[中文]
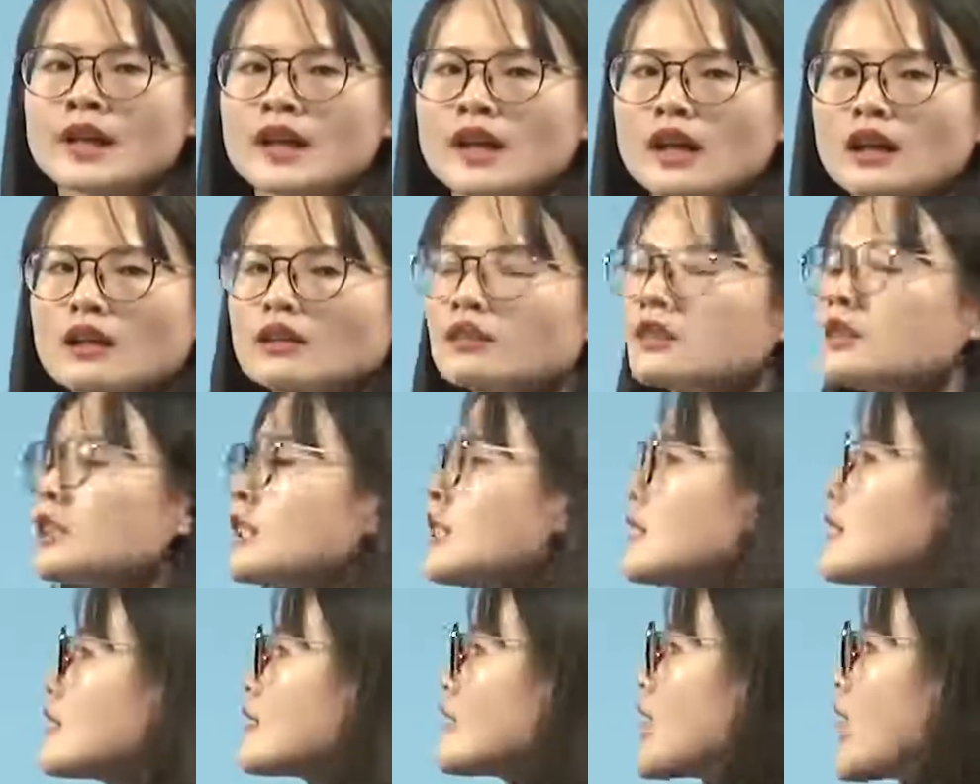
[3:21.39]
好，
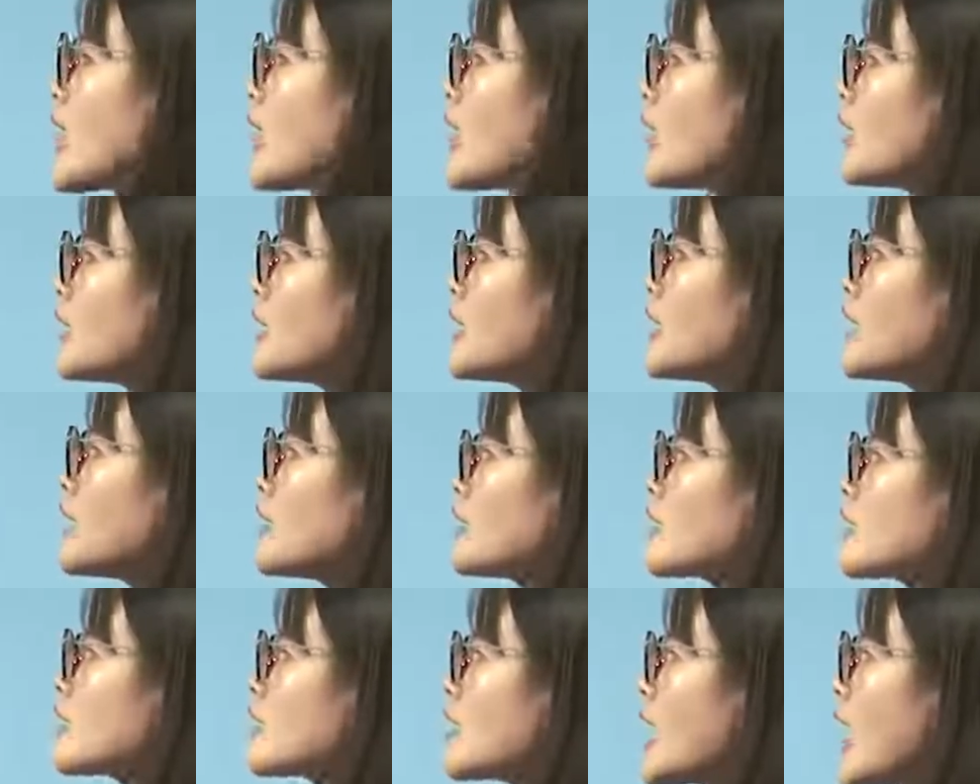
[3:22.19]
材料一
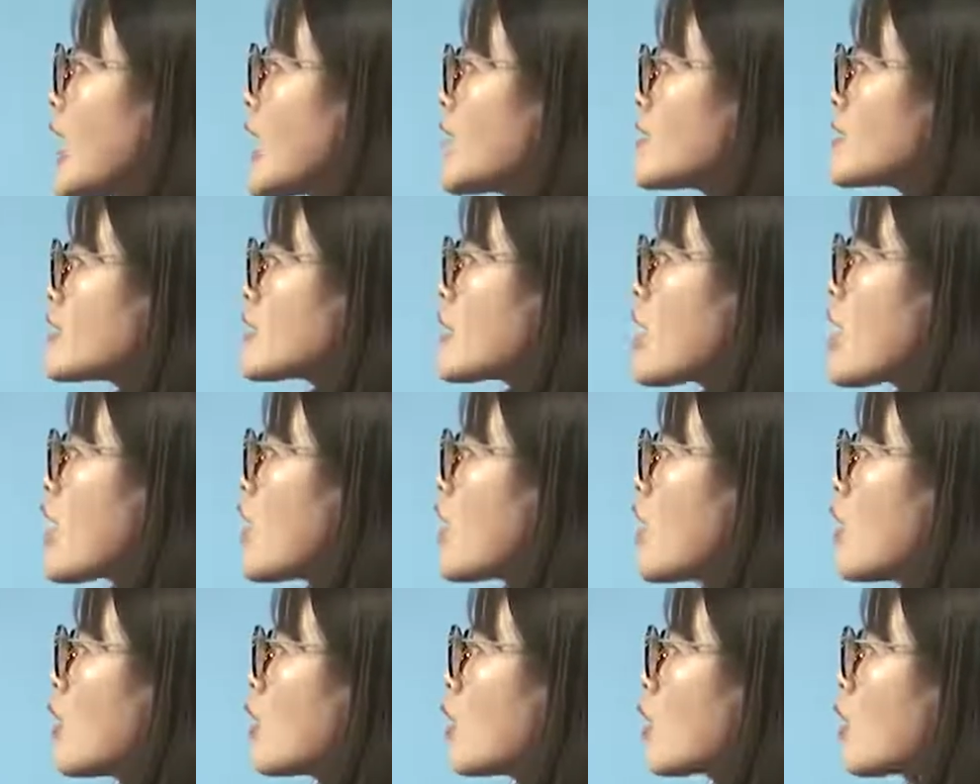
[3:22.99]
是按
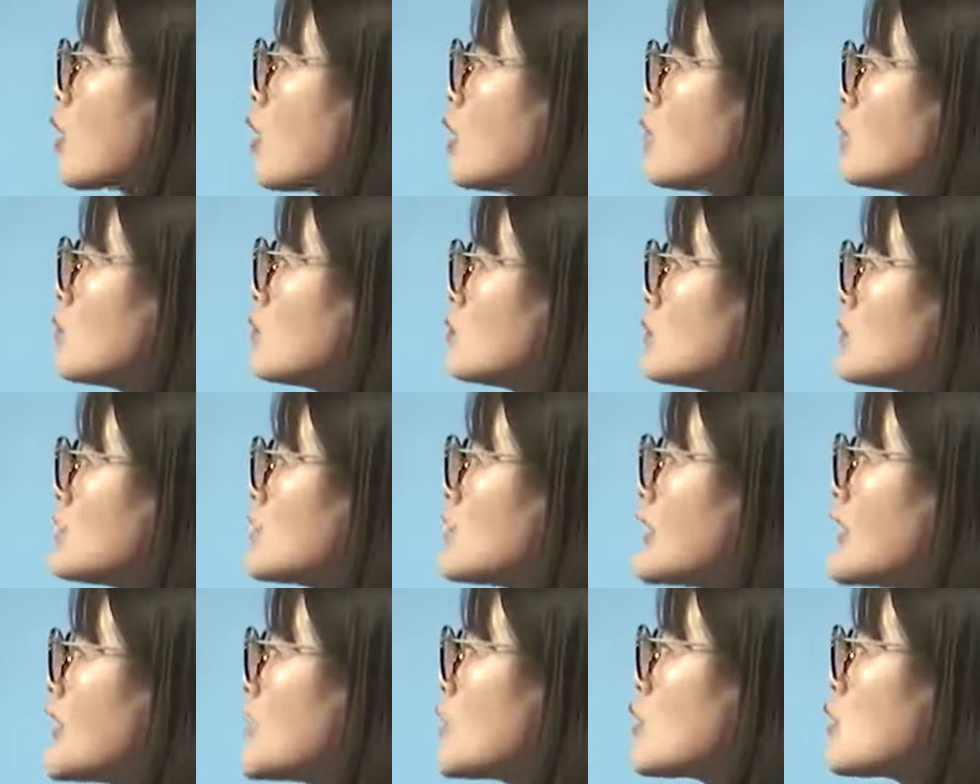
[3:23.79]
照空
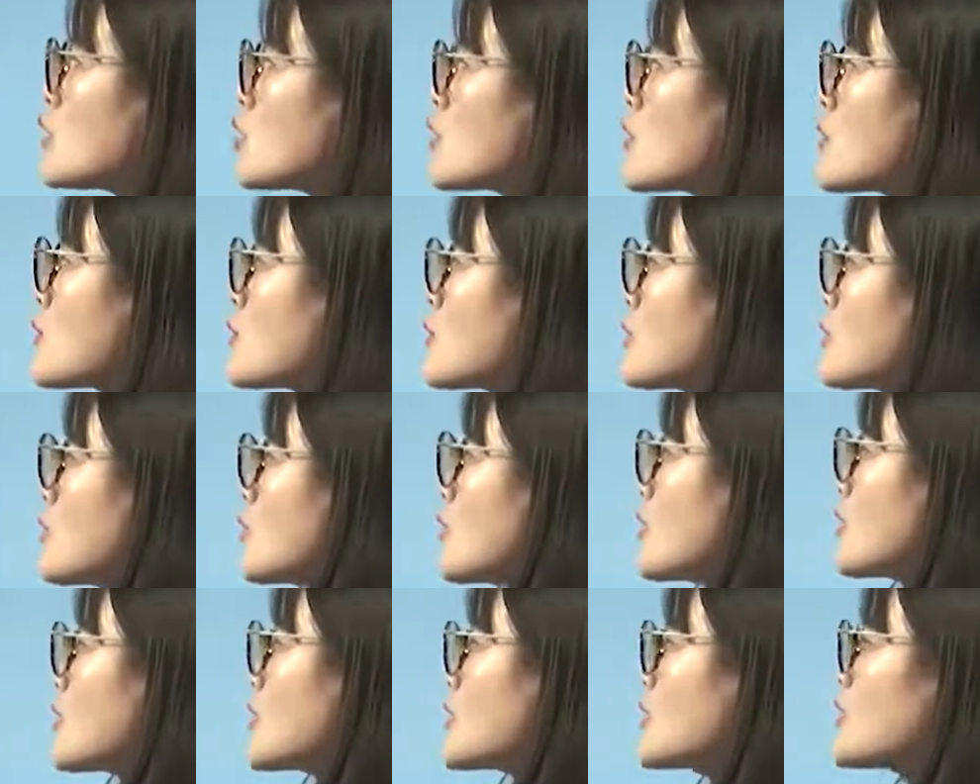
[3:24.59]
间顺
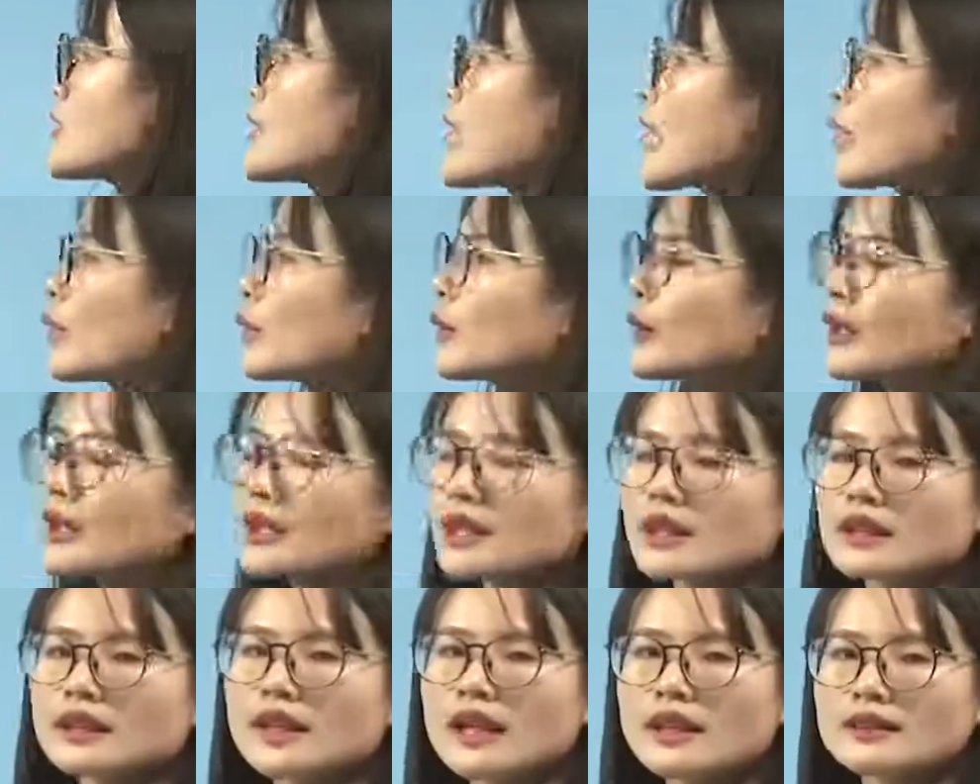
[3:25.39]
序，详略
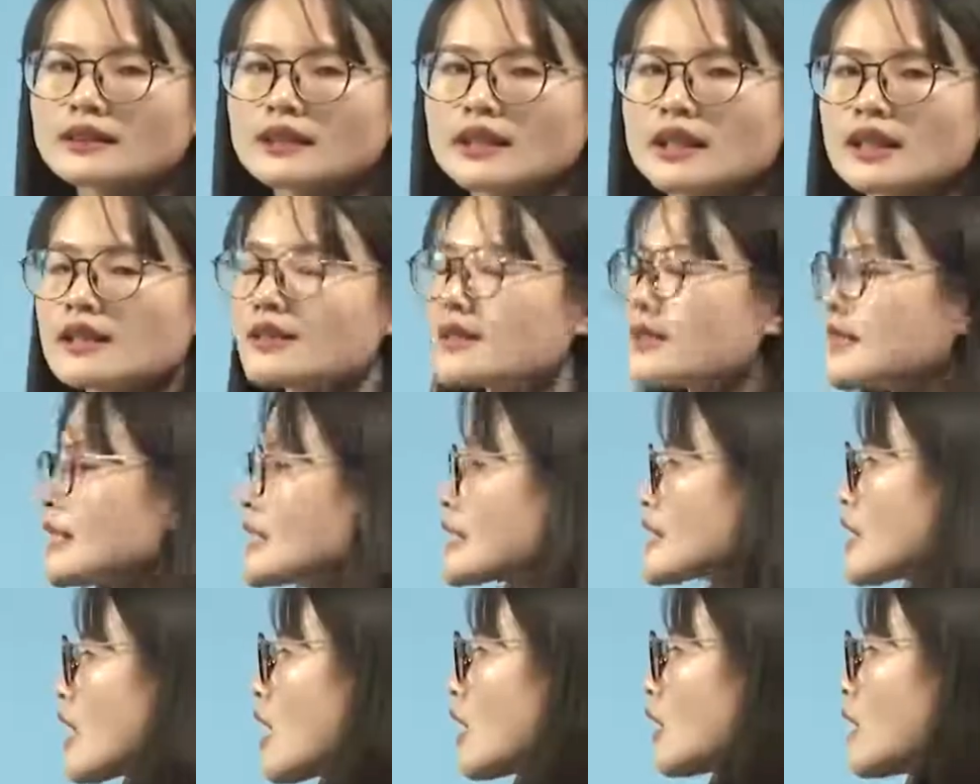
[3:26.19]
得当的
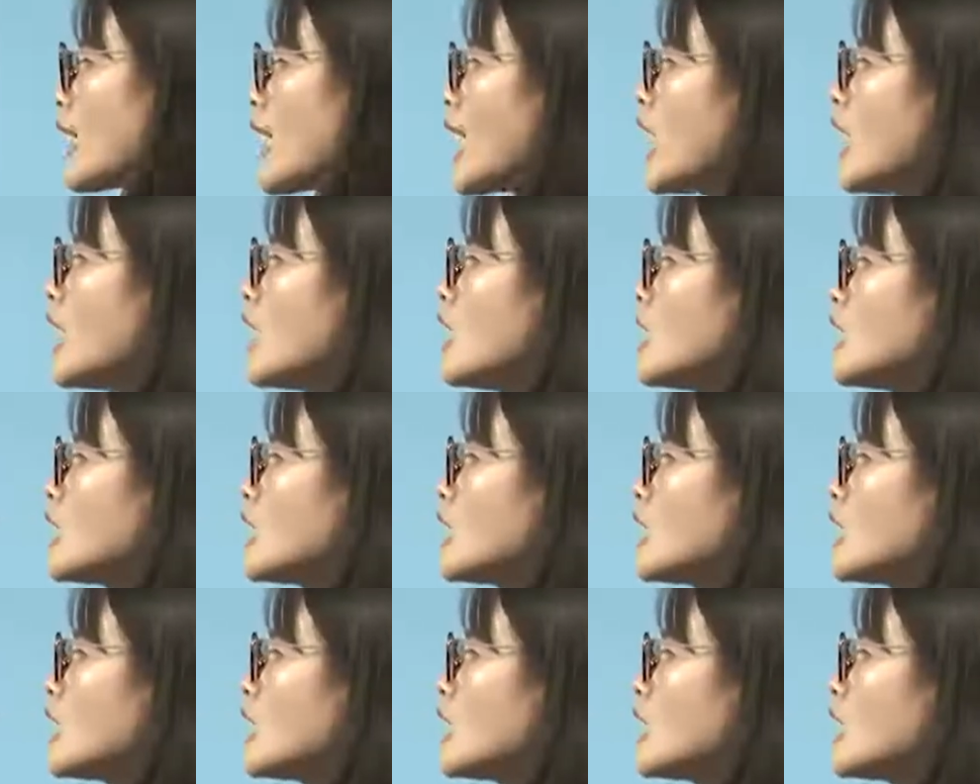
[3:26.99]
介绍了。